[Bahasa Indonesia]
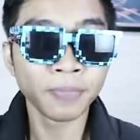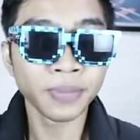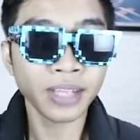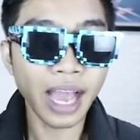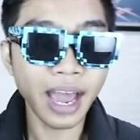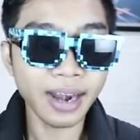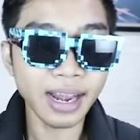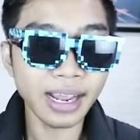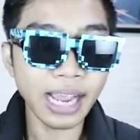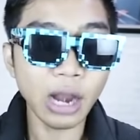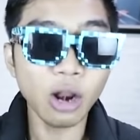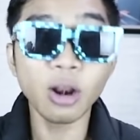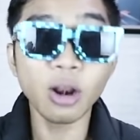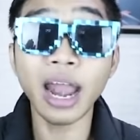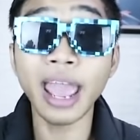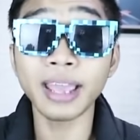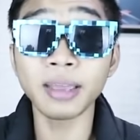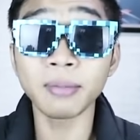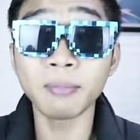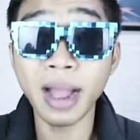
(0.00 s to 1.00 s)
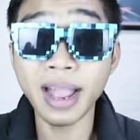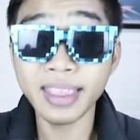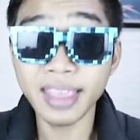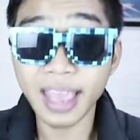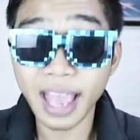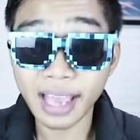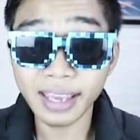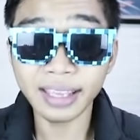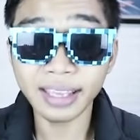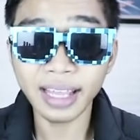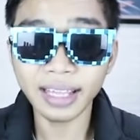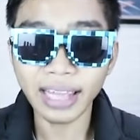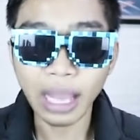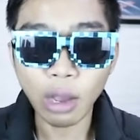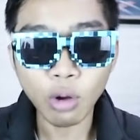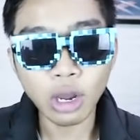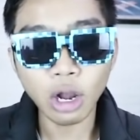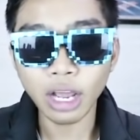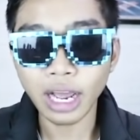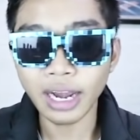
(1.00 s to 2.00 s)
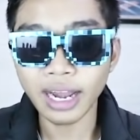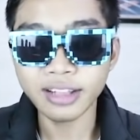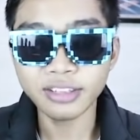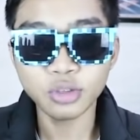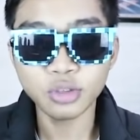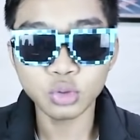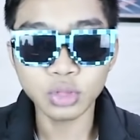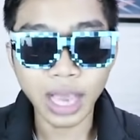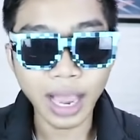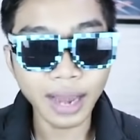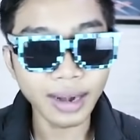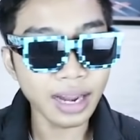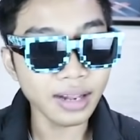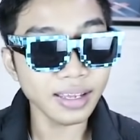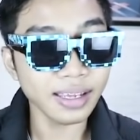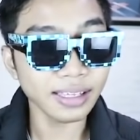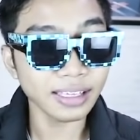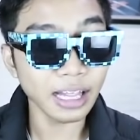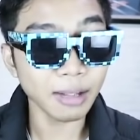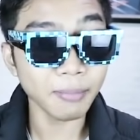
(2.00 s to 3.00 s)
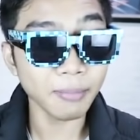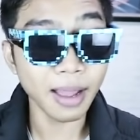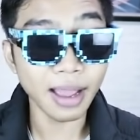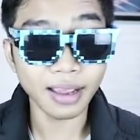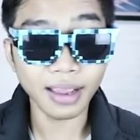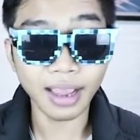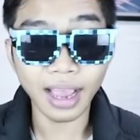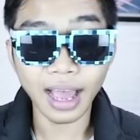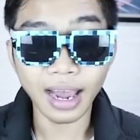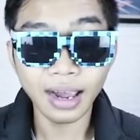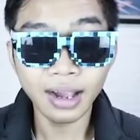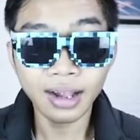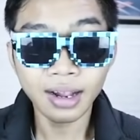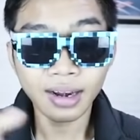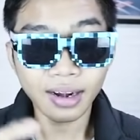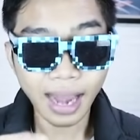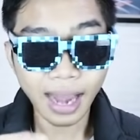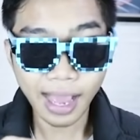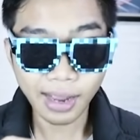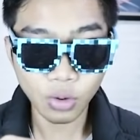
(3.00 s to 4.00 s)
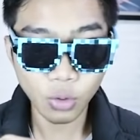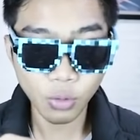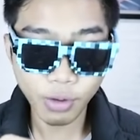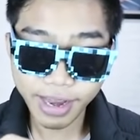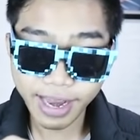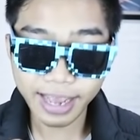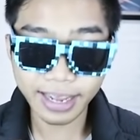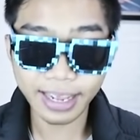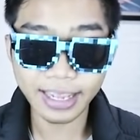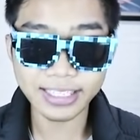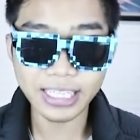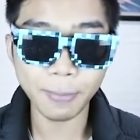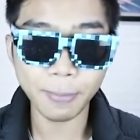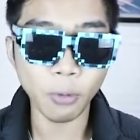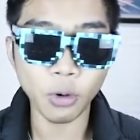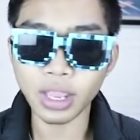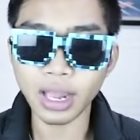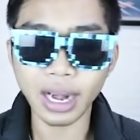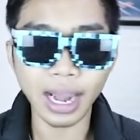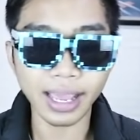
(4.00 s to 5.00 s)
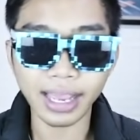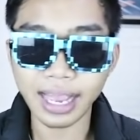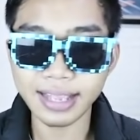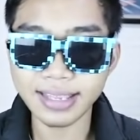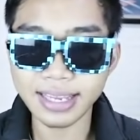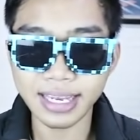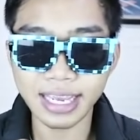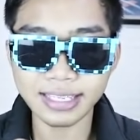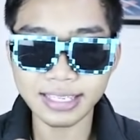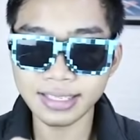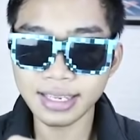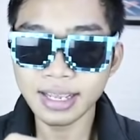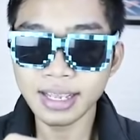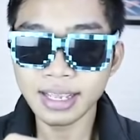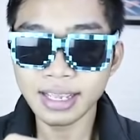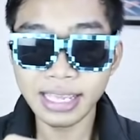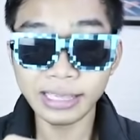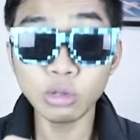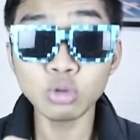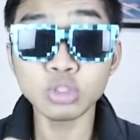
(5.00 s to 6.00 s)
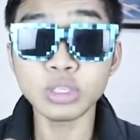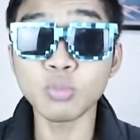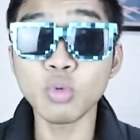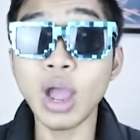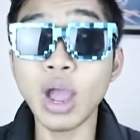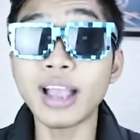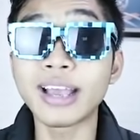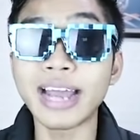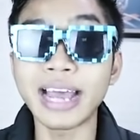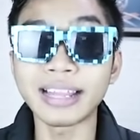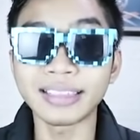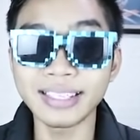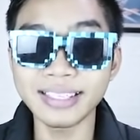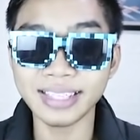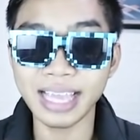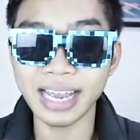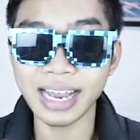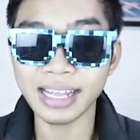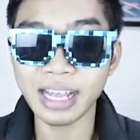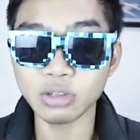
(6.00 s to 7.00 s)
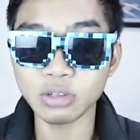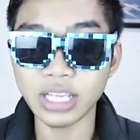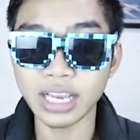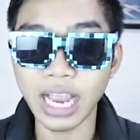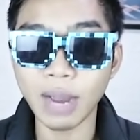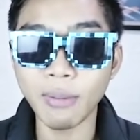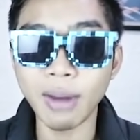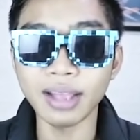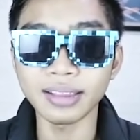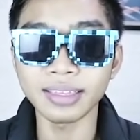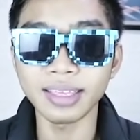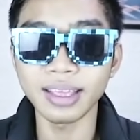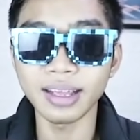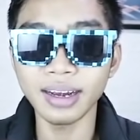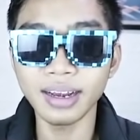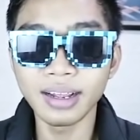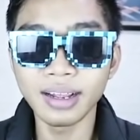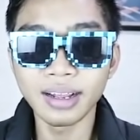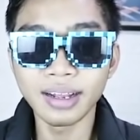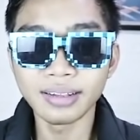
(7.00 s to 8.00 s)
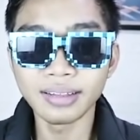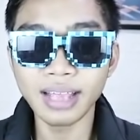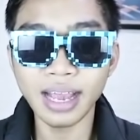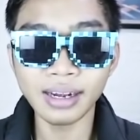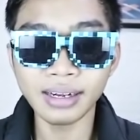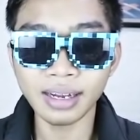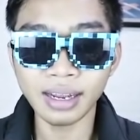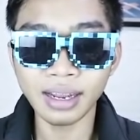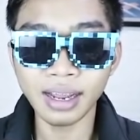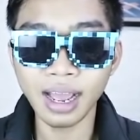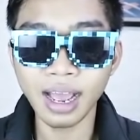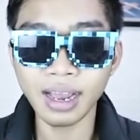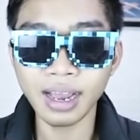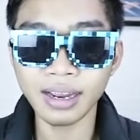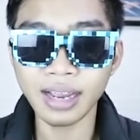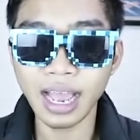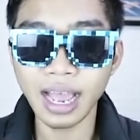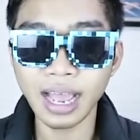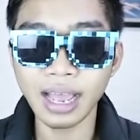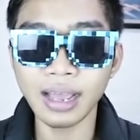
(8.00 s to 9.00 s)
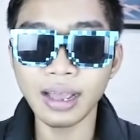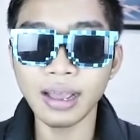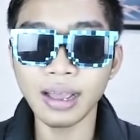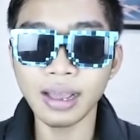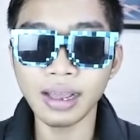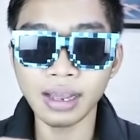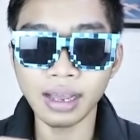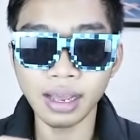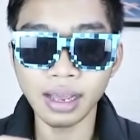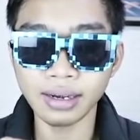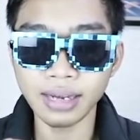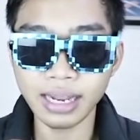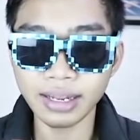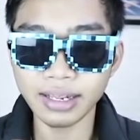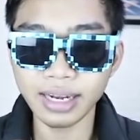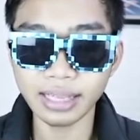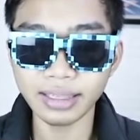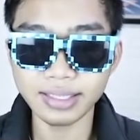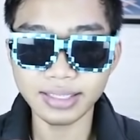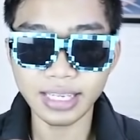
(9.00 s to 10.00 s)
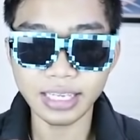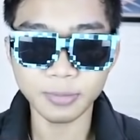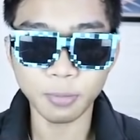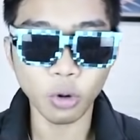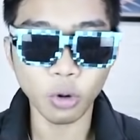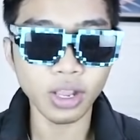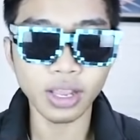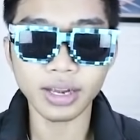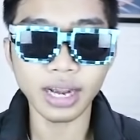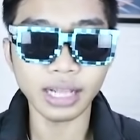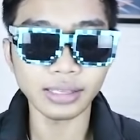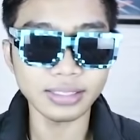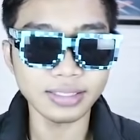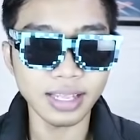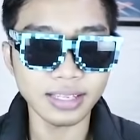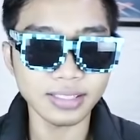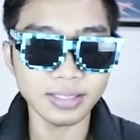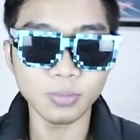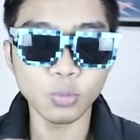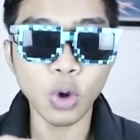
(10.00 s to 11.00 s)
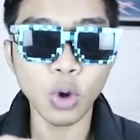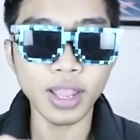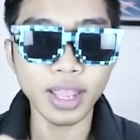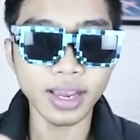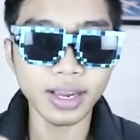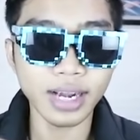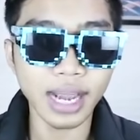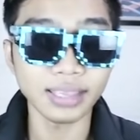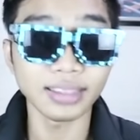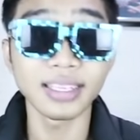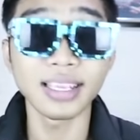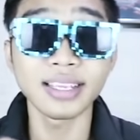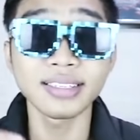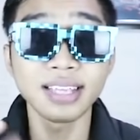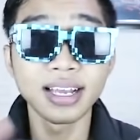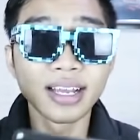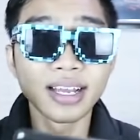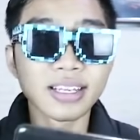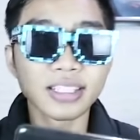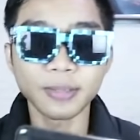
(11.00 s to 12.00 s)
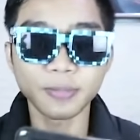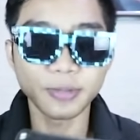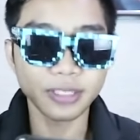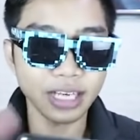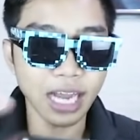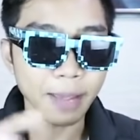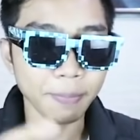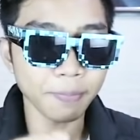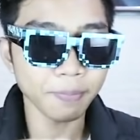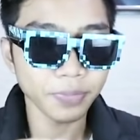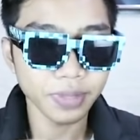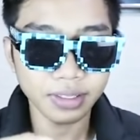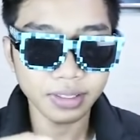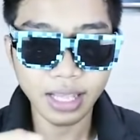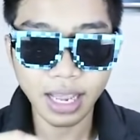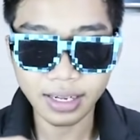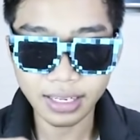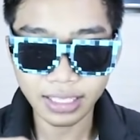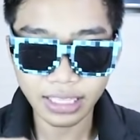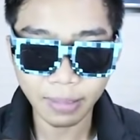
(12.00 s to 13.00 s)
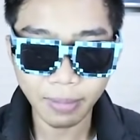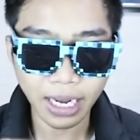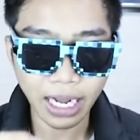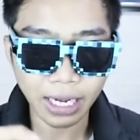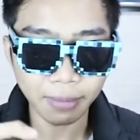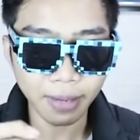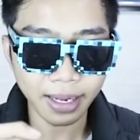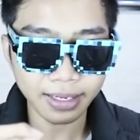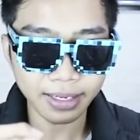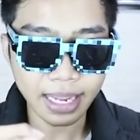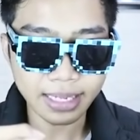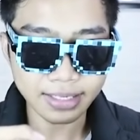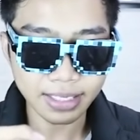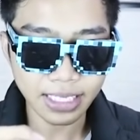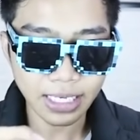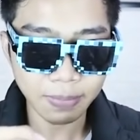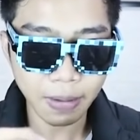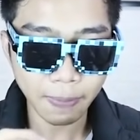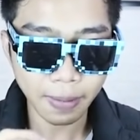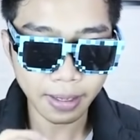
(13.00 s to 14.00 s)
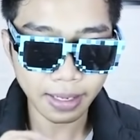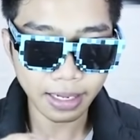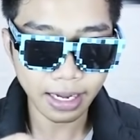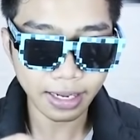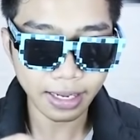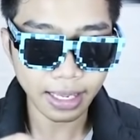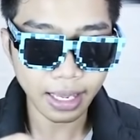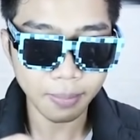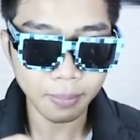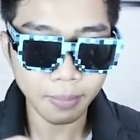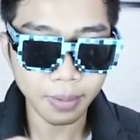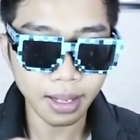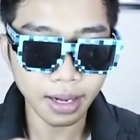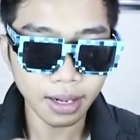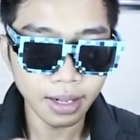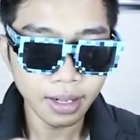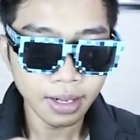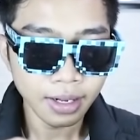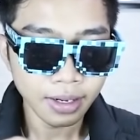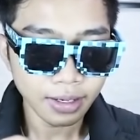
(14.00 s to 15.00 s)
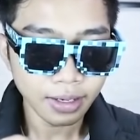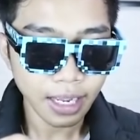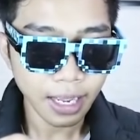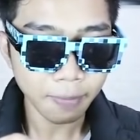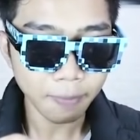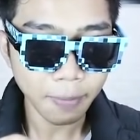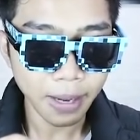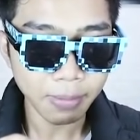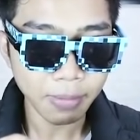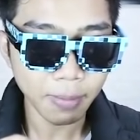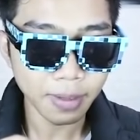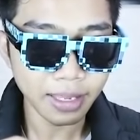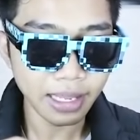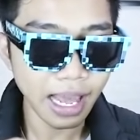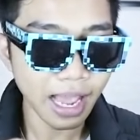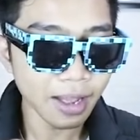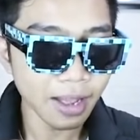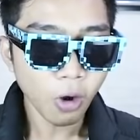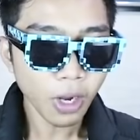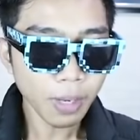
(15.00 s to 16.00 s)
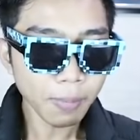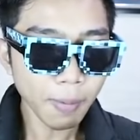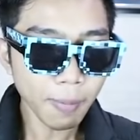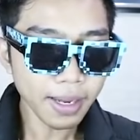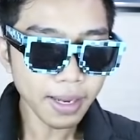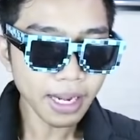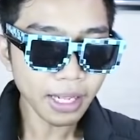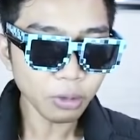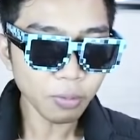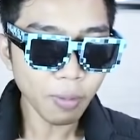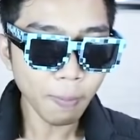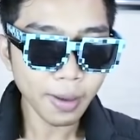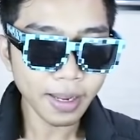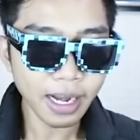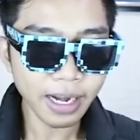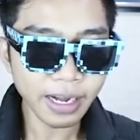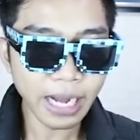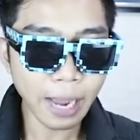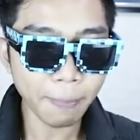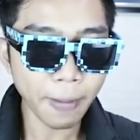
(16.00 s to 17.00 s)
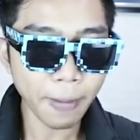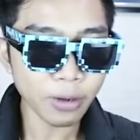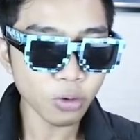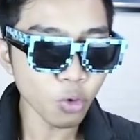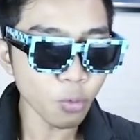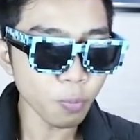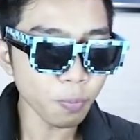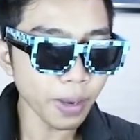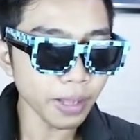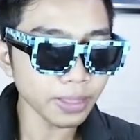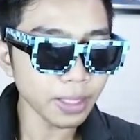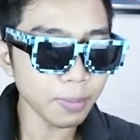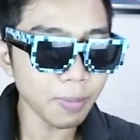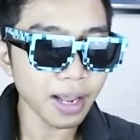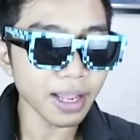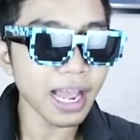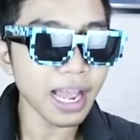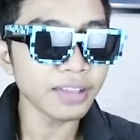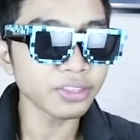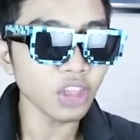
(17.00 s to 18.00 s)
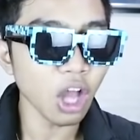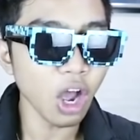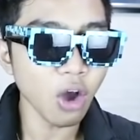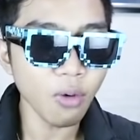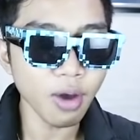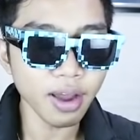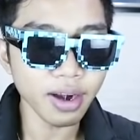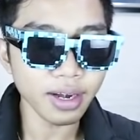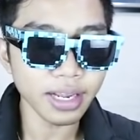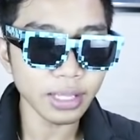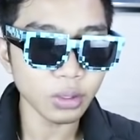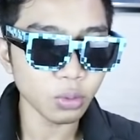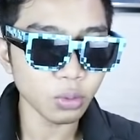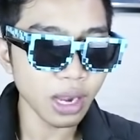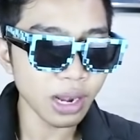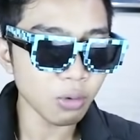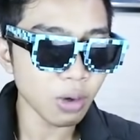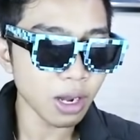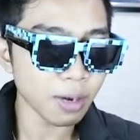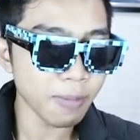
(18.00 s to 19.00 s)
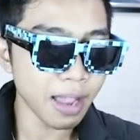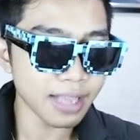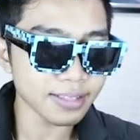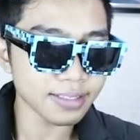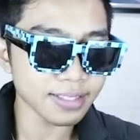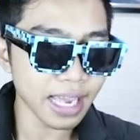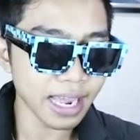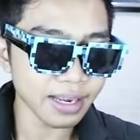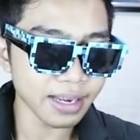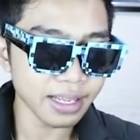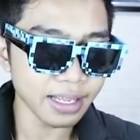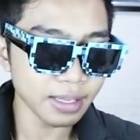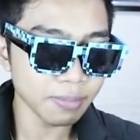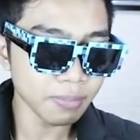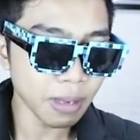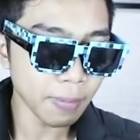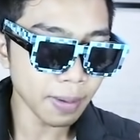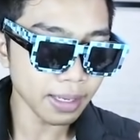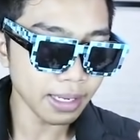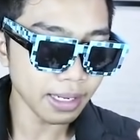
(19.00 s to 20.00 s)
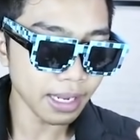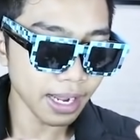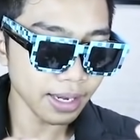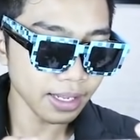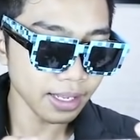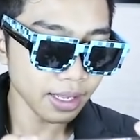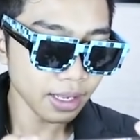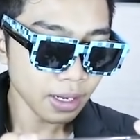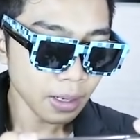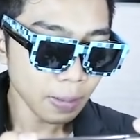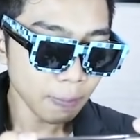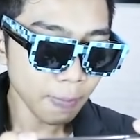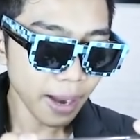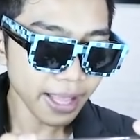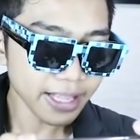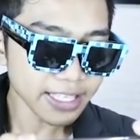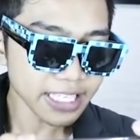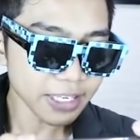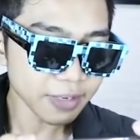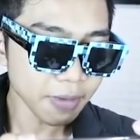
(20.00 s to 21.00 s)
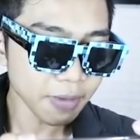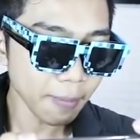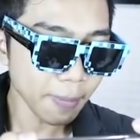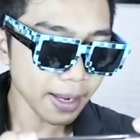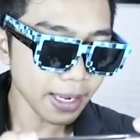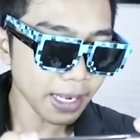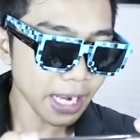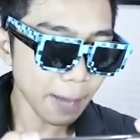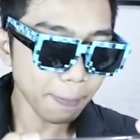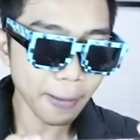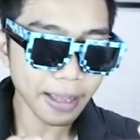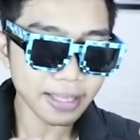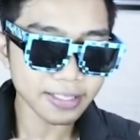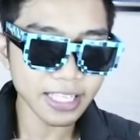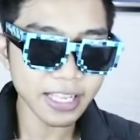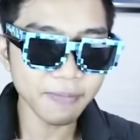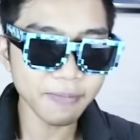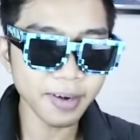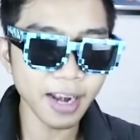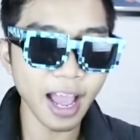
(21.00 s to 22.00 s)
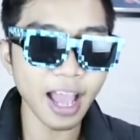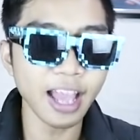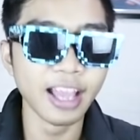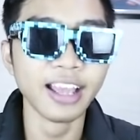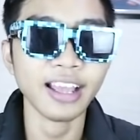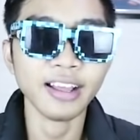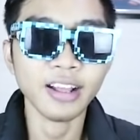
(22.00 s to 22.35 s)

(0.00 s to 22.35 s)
Karena kalau like banyak, kita tahu kalau kalian suka dan kita bakal lakuin ya guys ya. Pokoknya like aja guys. Itu semua gratis, kalian gak usah khawatir dan uh, eh, gak Eh, dan gratis guys pokoknya gratis deh semuanya gratis subscribe dan kita bakal main guys ini bapak gila gembel ngapain bapak gila oke bapak gila itu bapak gila ngapain ngumpet di belakang tower gitu kan luar biasa ini bapak gila nih main sama bapak gila pasti menang